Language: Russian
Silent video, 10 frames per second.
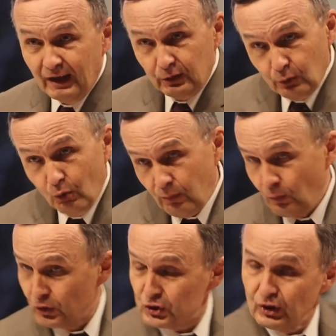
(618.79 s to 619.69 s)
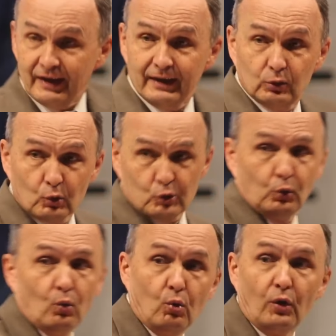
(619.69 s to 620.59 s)
дух мой желает то,
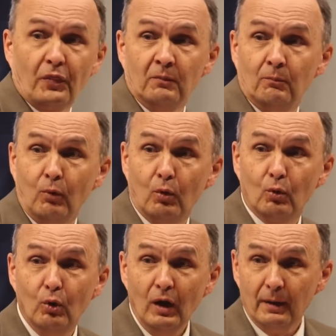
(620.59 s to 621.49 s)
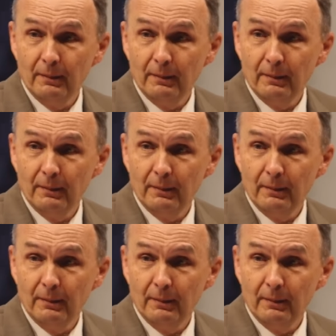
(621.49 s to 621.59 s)
что угодно Богу,